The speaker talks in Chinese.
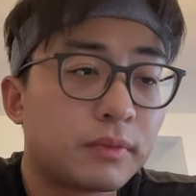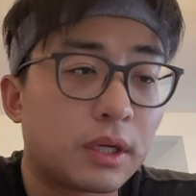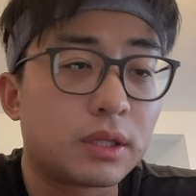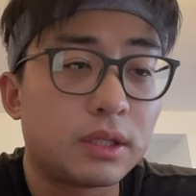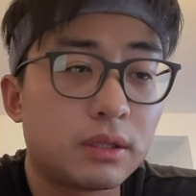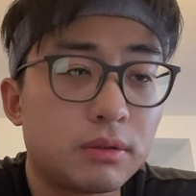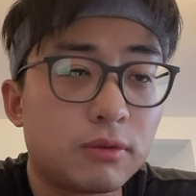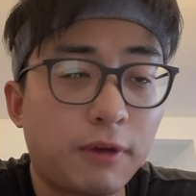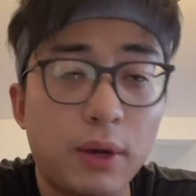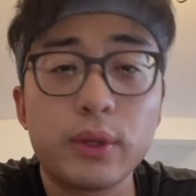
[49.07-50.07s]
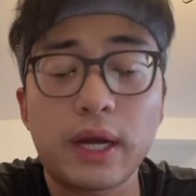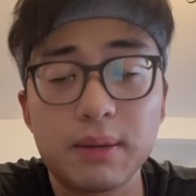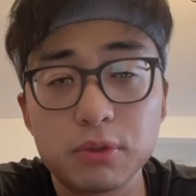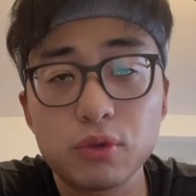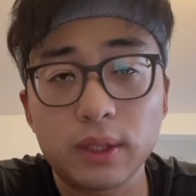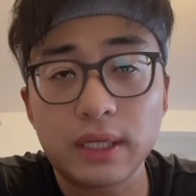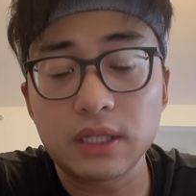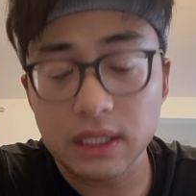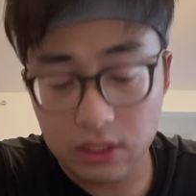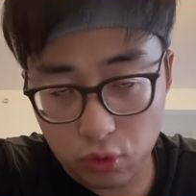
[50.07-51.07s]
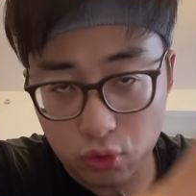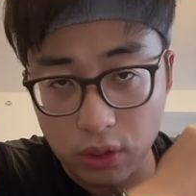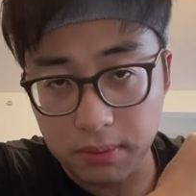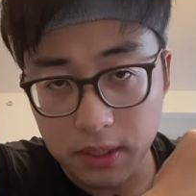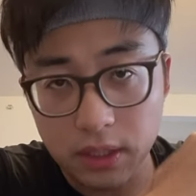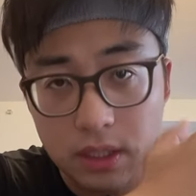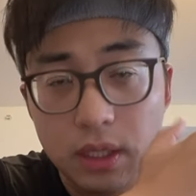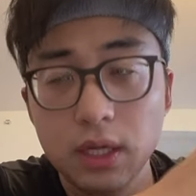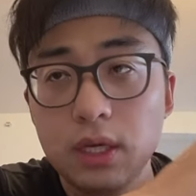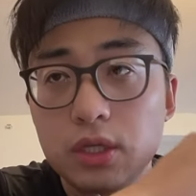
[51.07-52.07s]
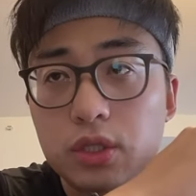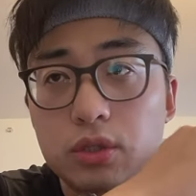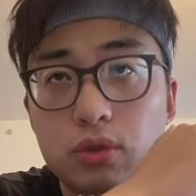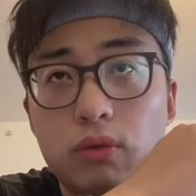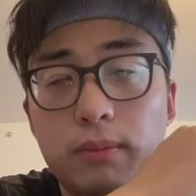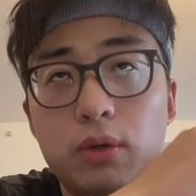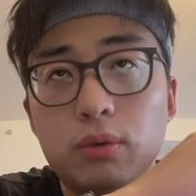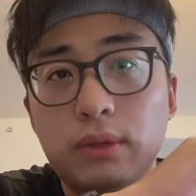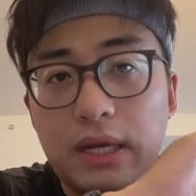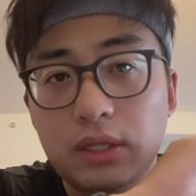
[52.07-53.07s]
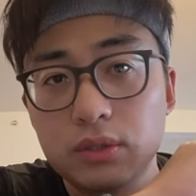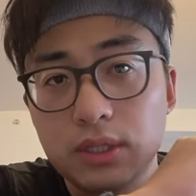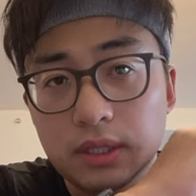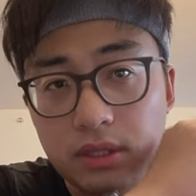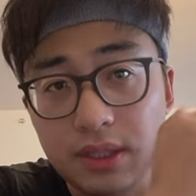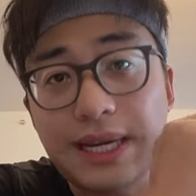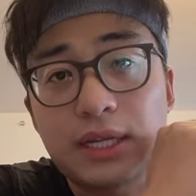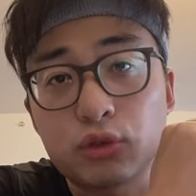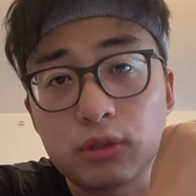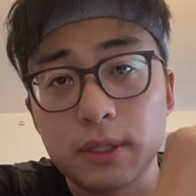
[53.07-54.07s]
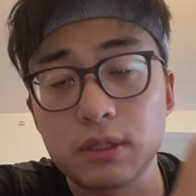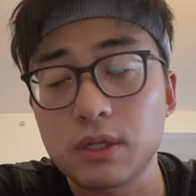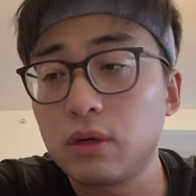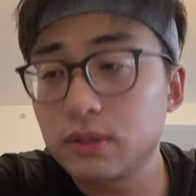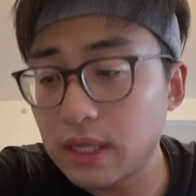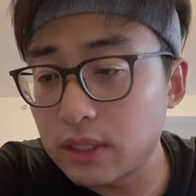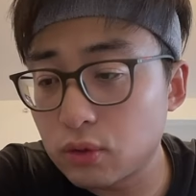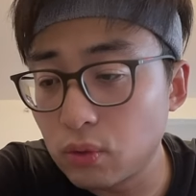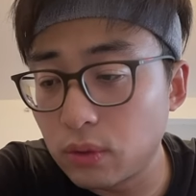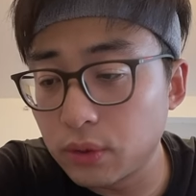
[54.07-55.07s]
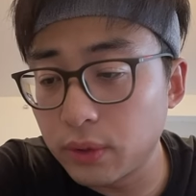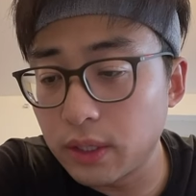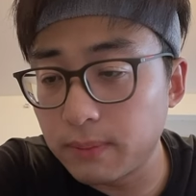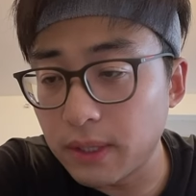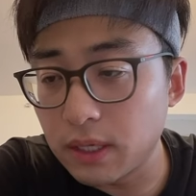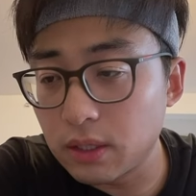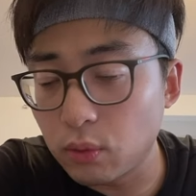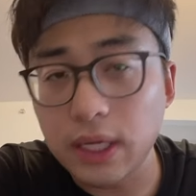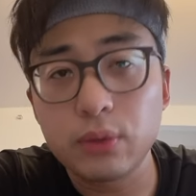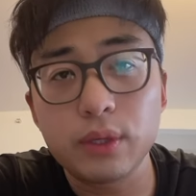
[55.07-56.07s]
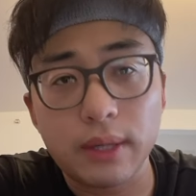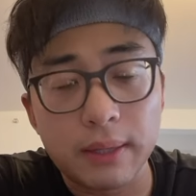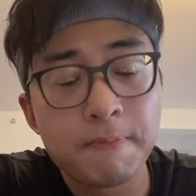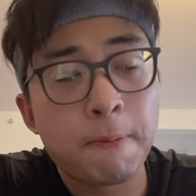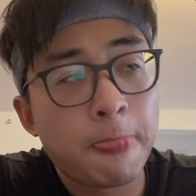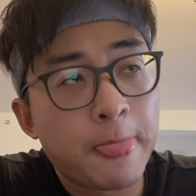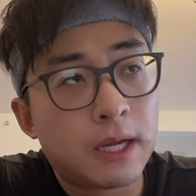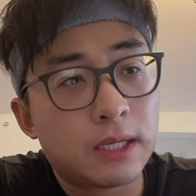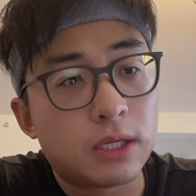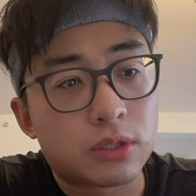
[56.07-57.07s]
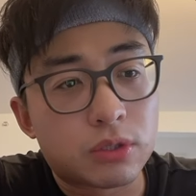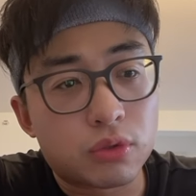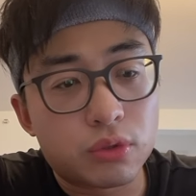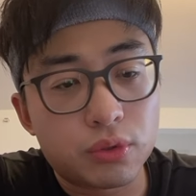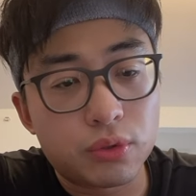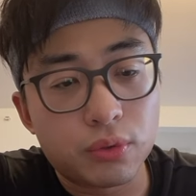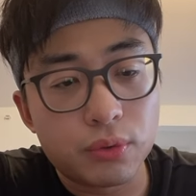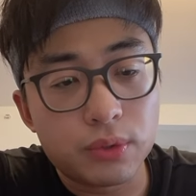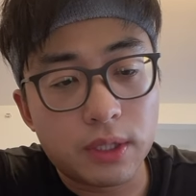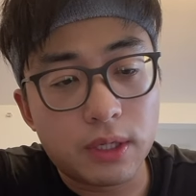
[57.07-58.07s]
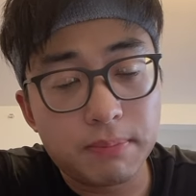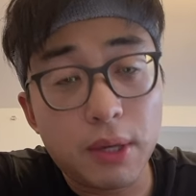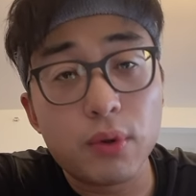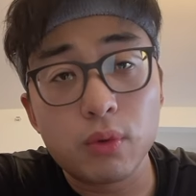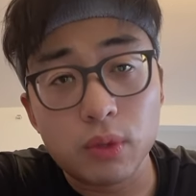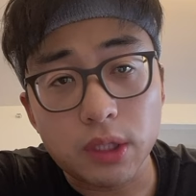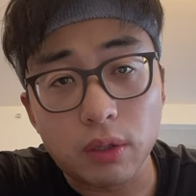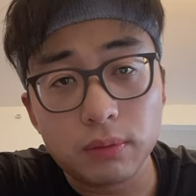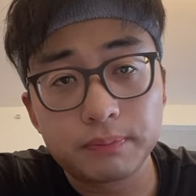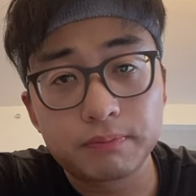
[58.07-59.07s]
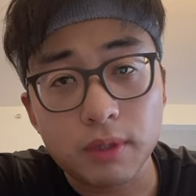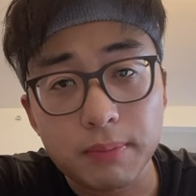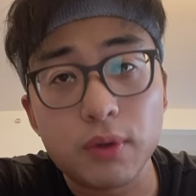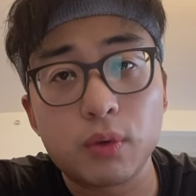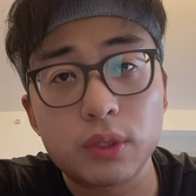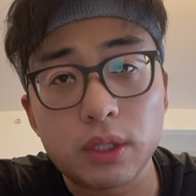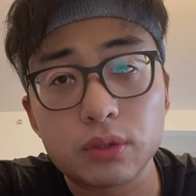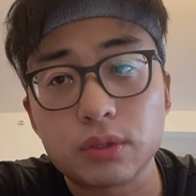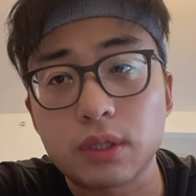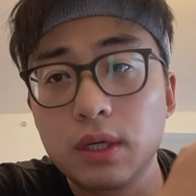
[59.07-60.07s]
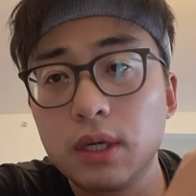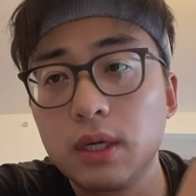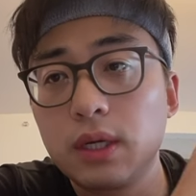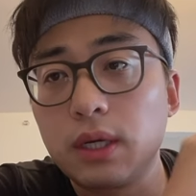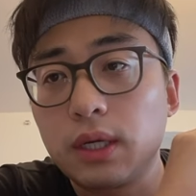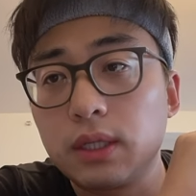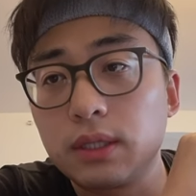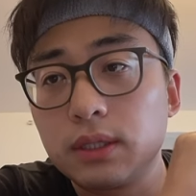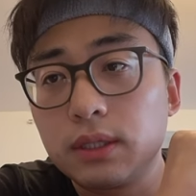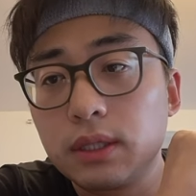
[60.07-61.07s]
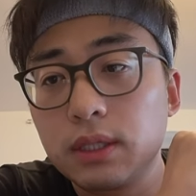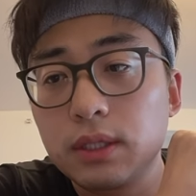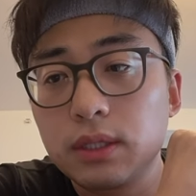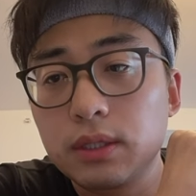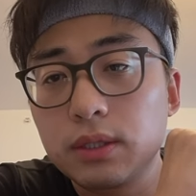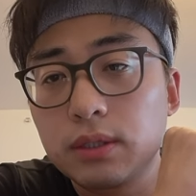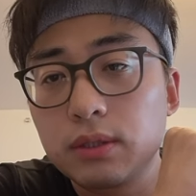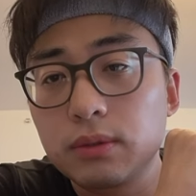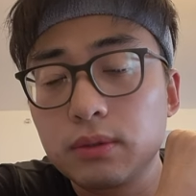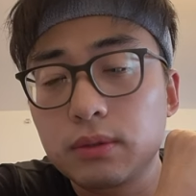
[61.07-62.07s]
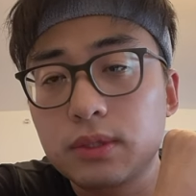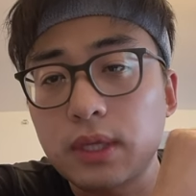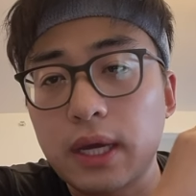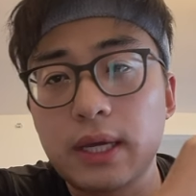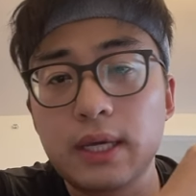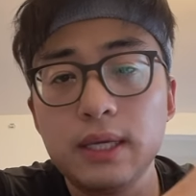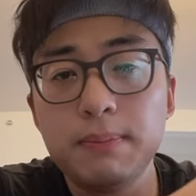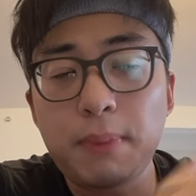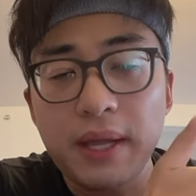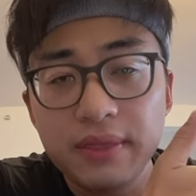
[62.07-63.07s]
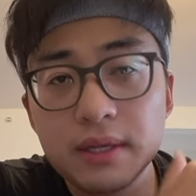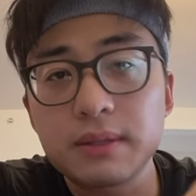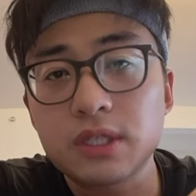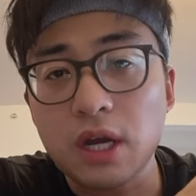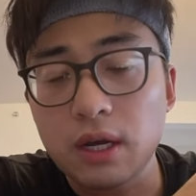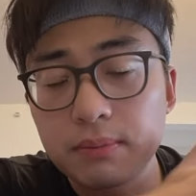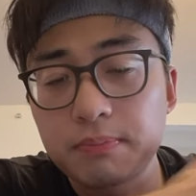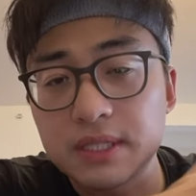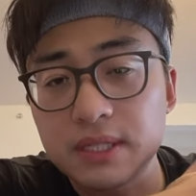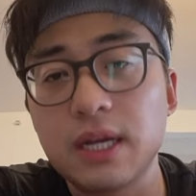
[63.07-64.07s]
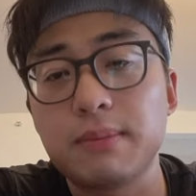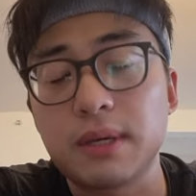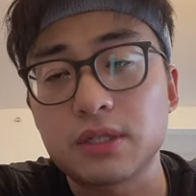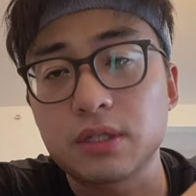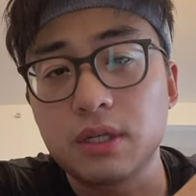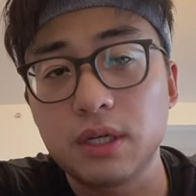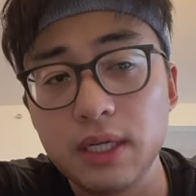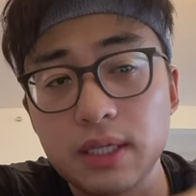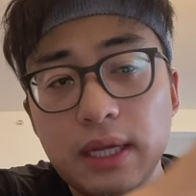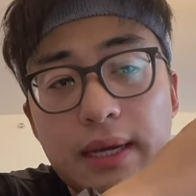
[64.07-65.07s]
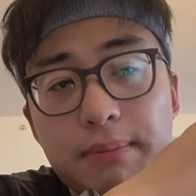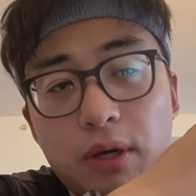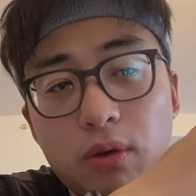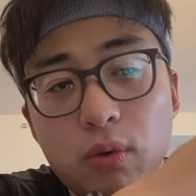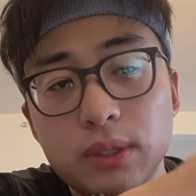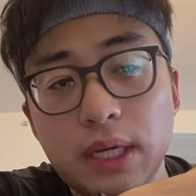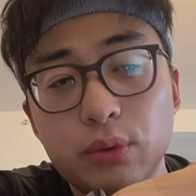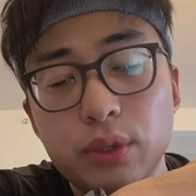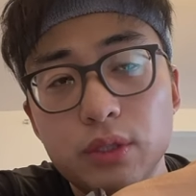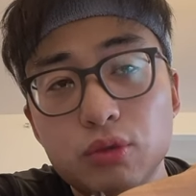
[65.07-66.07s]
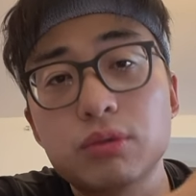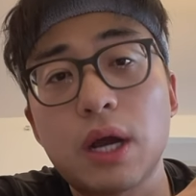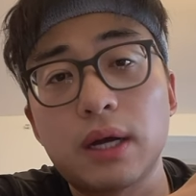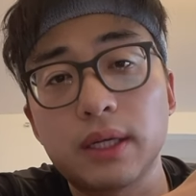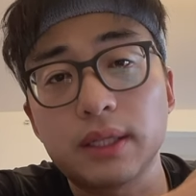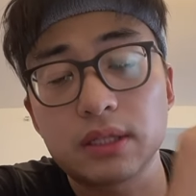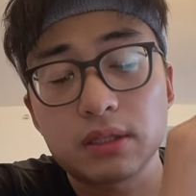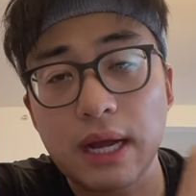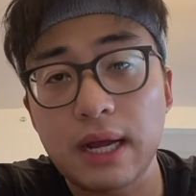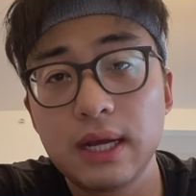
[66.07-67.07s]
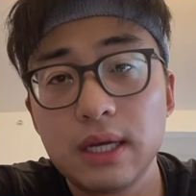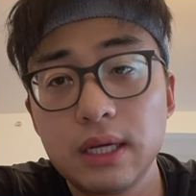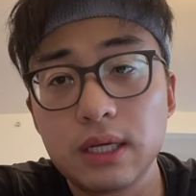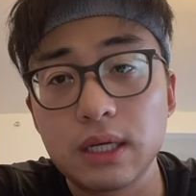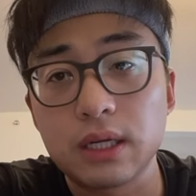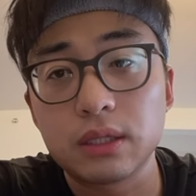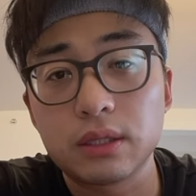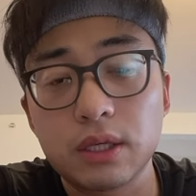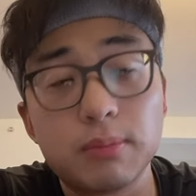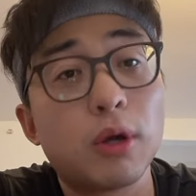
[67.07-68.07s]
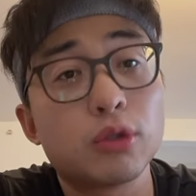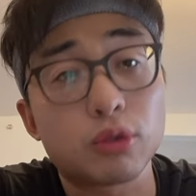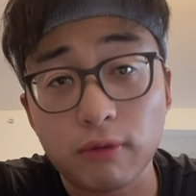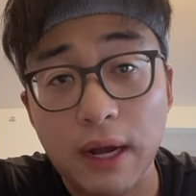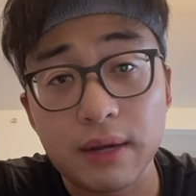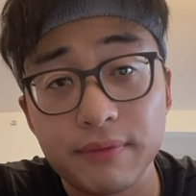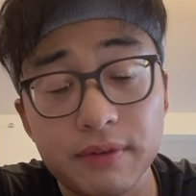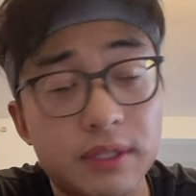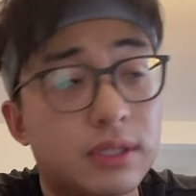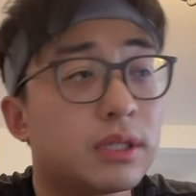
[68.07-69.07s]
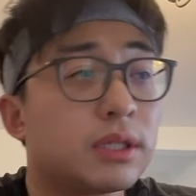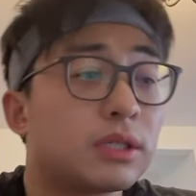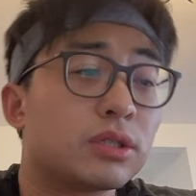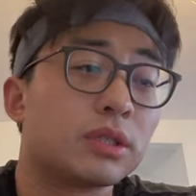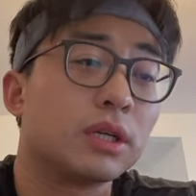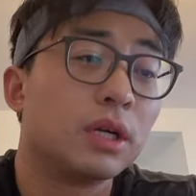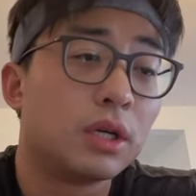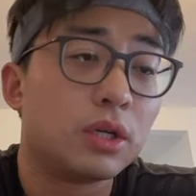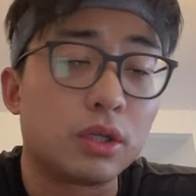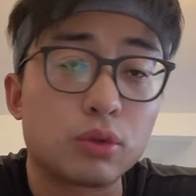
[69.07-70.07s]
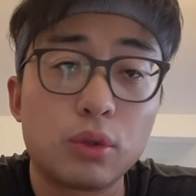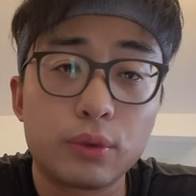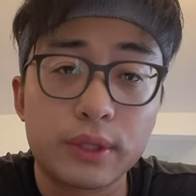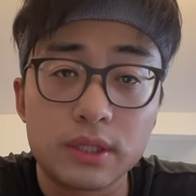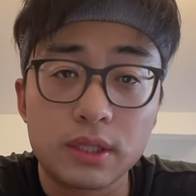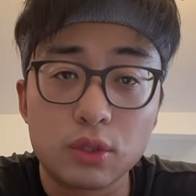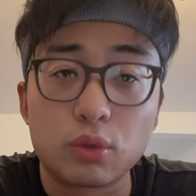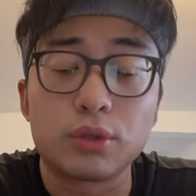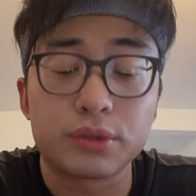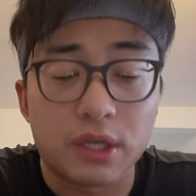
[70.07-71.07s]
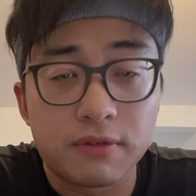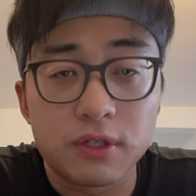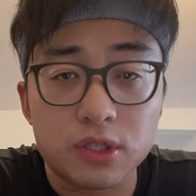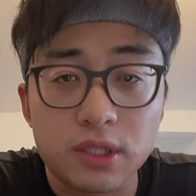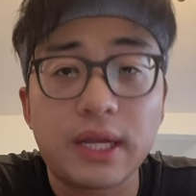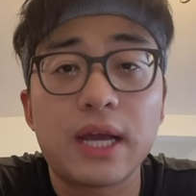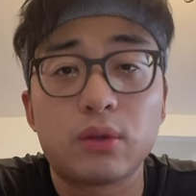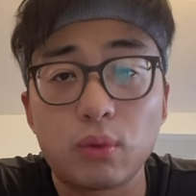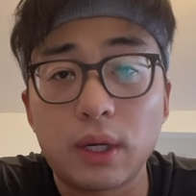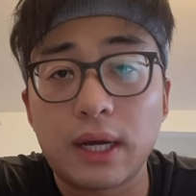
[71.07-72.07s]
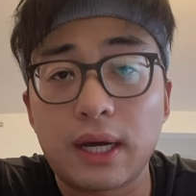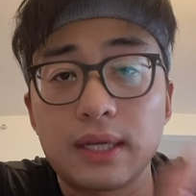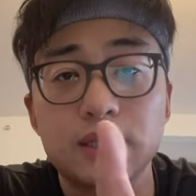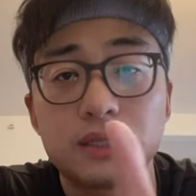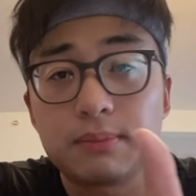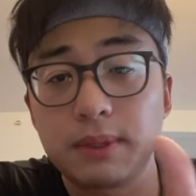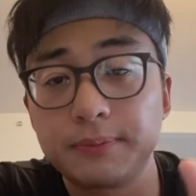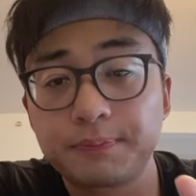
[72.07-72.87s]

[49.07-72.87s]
呃。发挥的还不错，但是他的水平呢，始终没有达到这个德甲的水平。然后在中国队里面，国家队啊，也是属于这个边缘国脚。边缘国脚就是，呃，在一般的场比里面是可以代表国家队出场的，但是他呃踢不了首发，因为这个当时呃中国队的这个优秀前锋实在太多了啊，像什么